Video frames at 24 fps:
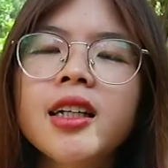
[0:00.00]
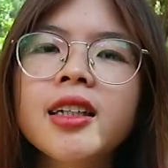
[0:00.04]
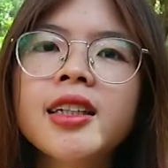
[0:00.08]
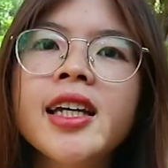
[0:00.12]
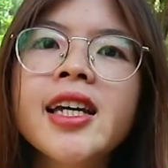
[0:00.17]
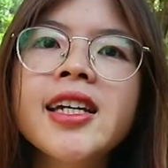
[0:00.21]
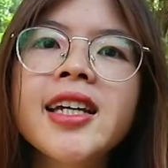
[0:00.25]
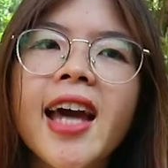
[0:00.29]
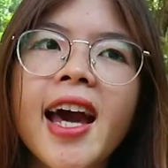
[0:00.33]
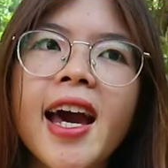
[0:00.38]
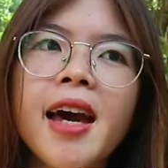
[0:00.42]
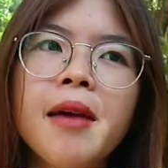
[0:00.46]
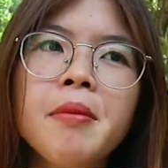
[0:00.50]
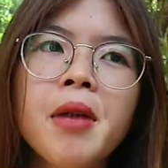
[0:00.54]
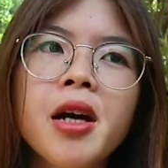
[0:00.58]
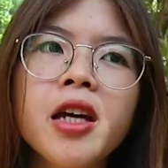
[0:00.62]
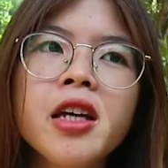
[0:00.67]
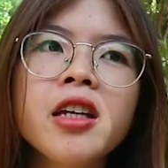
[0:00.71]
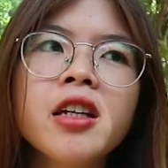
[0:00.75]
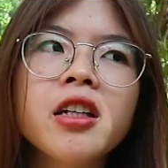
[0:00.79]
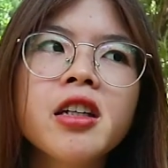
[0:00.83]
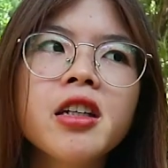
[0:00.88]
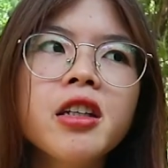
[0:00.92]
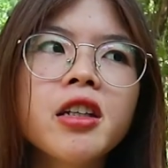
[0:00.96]
cái ngày mà
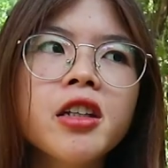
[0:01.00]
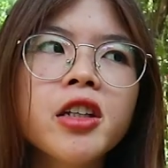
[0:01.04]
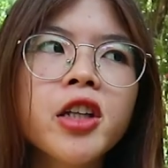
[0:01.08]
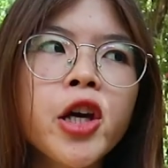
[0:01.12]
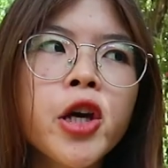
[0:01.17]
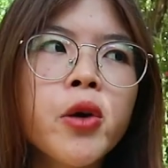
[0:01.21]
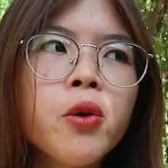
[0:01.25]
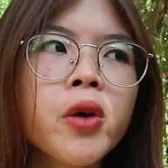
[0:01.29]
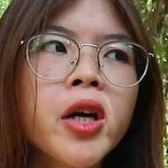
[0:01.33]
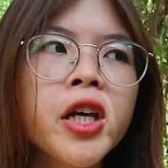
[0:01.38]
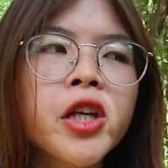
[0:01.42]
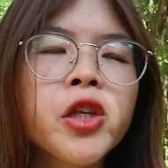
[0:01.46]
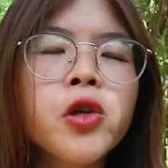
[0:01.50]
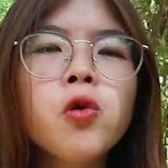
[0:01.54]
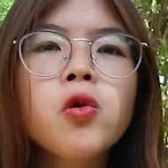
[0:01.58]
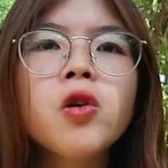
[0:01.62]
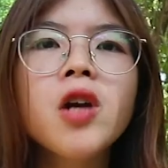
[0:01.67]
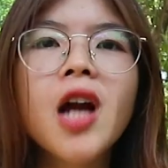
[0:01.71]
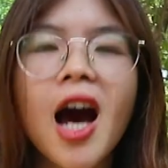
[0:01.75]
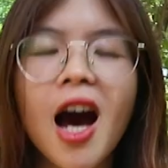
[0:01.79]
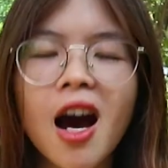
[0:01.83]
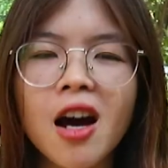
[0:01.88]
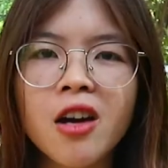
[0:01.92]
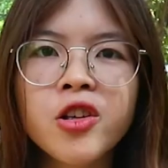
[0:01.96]
Yến kêu cái chú
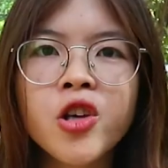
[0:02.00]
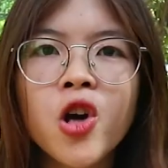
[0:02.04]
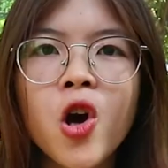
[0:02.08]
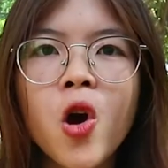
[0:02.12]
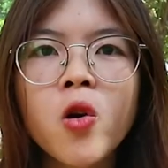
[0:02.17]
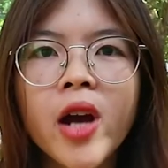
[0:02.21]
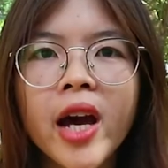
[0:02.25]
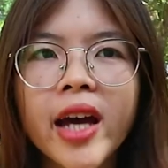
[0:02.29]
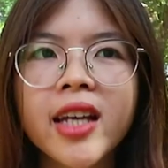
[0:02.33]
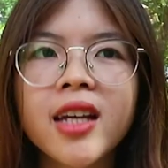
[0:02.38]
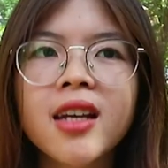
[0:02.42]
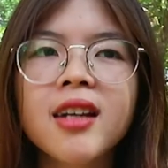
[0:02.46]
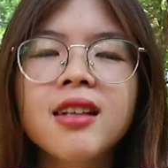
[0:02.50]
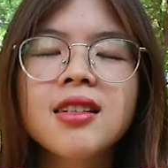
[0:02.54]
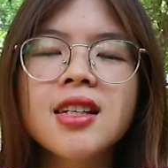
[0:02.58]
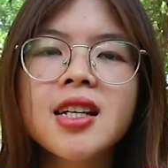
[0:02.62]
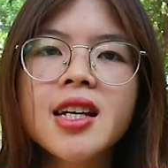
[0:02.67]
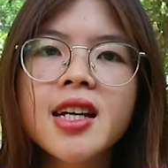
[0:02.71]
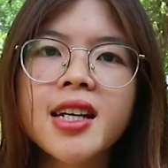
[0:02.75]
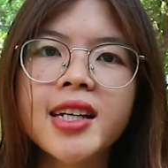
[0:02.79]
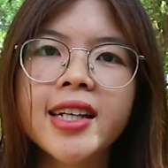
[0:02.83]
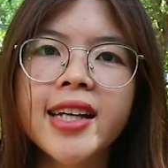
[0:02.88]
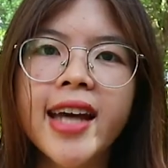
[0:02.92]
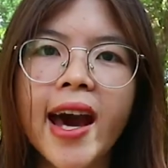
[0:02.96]
thợ vô đây á,
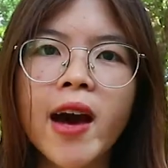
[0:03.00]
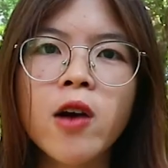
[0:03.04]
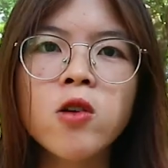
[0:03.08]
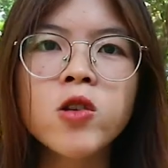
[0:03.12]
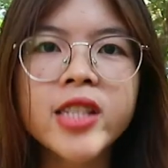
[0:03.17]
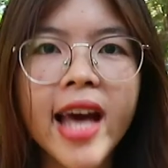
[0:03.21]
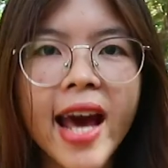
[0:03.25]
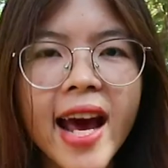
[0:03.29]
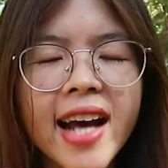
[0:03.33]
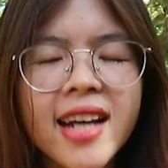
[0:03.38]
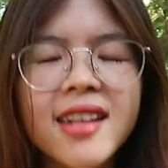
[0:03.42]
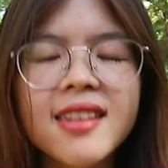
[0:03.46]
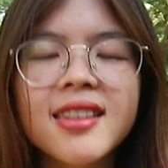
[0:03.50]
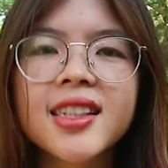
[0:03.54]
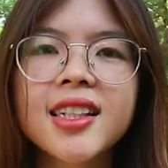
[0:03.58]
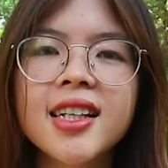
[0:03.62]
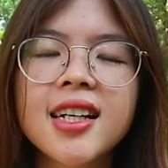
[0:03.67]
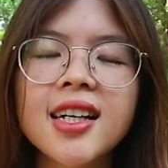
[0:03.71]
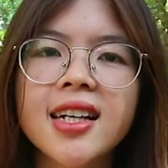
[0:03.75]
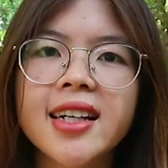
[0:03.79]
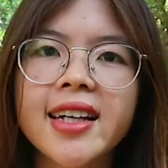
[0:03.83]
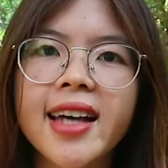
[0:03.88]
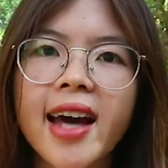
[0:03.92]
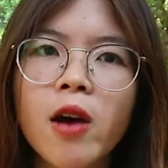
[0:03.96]
khảo sát
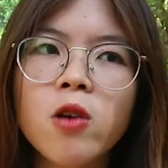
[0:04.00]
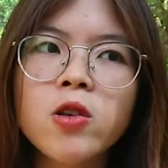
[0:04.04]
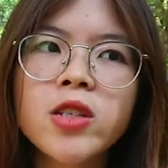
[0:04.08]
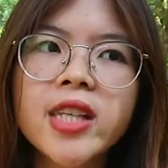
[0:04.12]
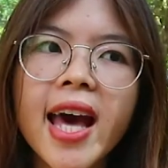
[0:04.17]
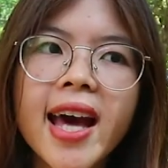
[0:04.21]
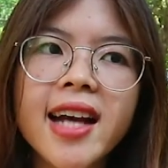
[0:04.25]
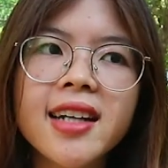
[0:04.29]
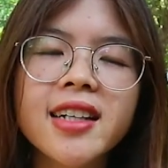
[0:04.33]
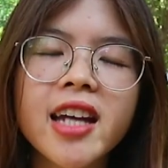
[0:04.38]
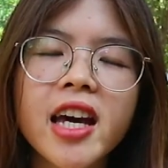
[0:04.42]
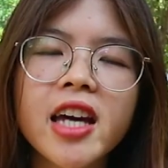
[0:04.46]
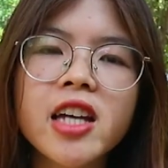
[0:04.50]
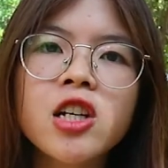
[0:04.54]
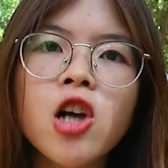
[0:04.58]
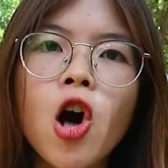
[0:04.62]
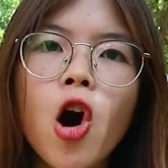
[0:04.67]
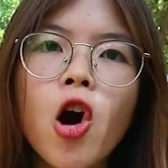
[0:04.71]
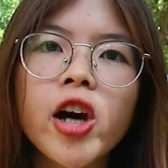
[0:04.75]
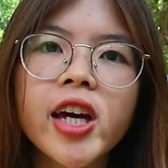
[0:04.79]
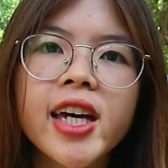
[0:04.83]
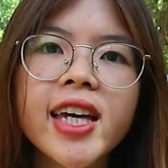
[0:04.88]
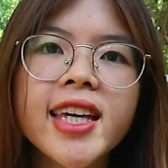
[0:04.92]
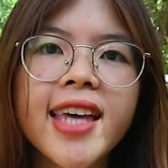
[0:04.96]
khảo sát để
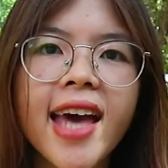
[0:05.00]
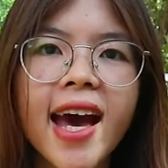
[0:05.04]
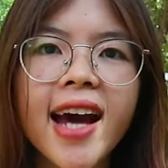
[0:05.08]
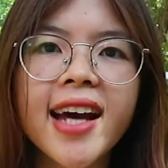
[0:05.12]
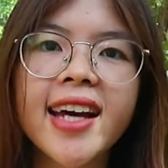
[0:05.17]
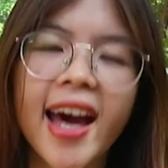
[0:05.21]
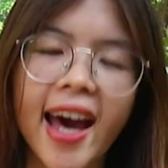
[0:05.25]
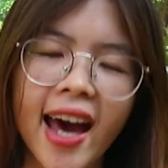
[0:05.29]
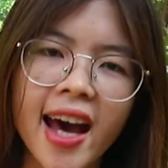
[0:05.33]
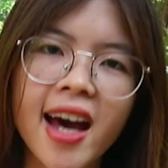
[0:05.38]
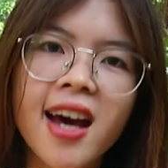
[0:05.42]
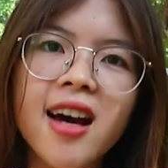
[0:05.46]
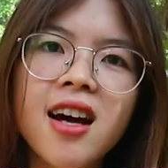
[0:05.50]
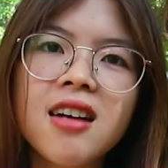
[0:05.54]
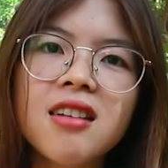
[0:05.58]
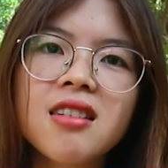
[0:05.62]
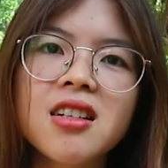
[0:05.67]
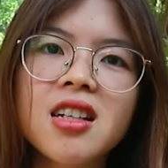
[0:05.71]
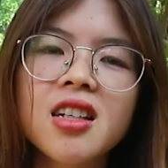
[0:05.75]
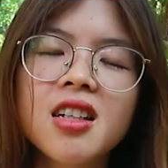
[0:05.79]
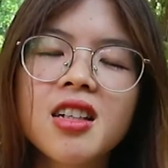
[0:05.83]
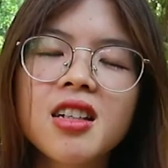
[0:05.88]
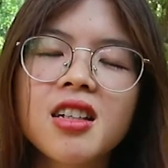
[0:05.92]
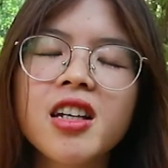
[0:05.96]
coi cái giá cả,
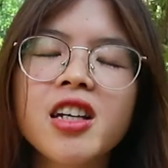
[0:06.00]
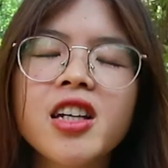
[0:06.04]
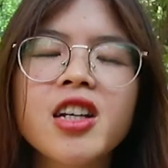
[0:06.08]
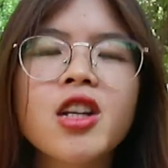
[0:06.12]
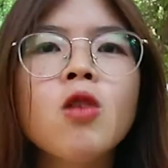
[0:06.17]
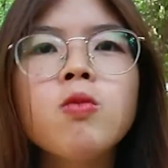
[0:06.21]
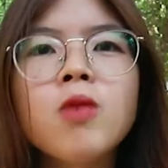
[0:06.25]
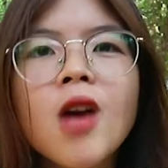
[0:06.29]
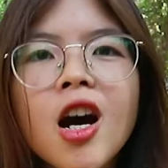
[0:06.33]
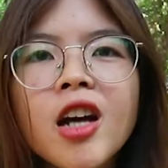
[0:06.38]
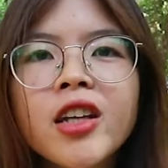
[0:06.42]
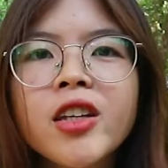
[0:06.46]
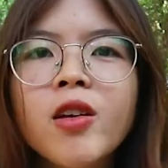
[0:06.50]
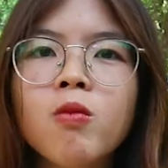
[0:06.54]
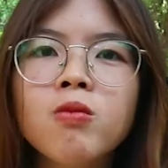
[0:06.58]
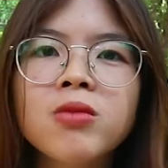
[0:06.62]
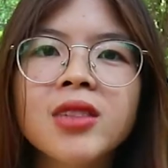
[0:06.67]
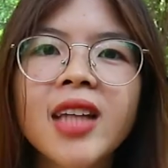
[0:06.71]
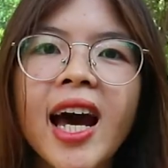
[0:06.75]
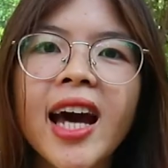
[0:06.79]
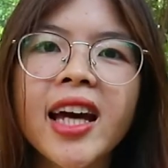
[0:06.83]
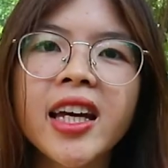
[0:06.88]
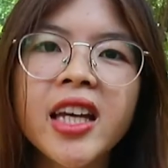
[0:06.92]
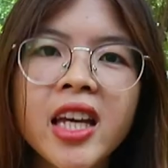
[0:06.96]
thì lúc đó trong
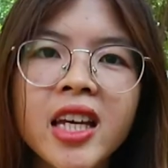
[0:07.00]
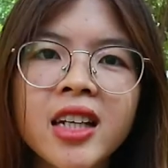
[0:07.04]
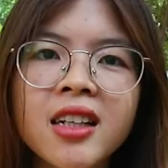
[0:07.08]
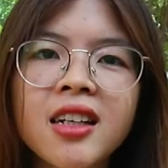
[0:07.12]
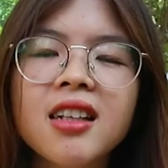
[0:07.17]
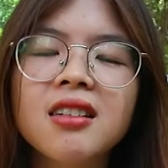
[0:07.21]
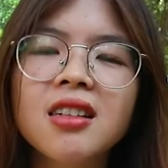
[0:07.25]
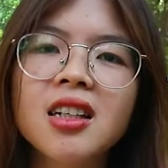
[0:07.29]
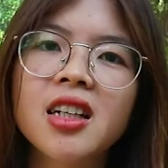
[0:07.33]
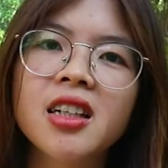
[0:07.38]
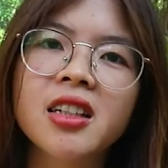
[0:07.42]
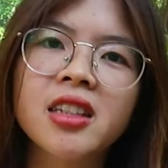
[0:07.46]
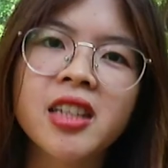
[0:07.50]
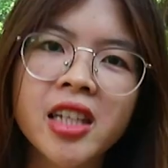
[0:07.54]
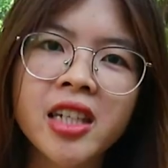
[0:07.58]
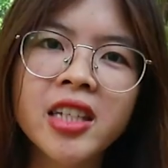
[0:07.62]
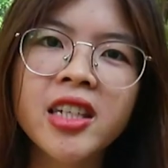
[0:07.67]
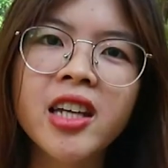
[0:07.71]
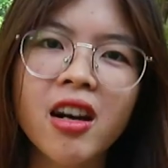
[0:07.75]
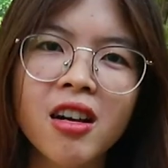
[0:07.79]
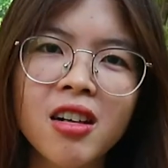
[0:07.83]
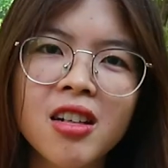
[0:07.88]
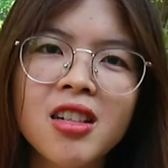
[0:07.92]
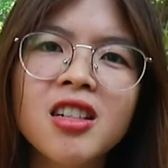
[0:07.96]
tay Yến á, chỉ
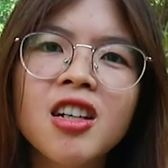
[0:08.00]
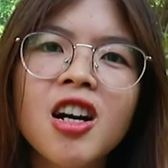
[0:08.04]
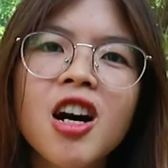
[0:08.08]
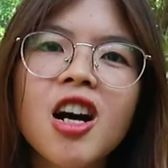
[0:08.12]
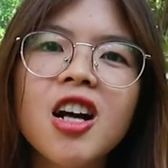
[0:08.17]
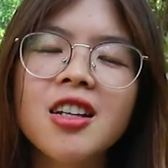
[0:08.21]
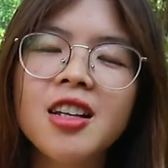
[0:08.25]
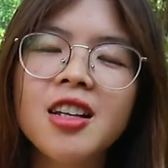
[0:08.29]
giữ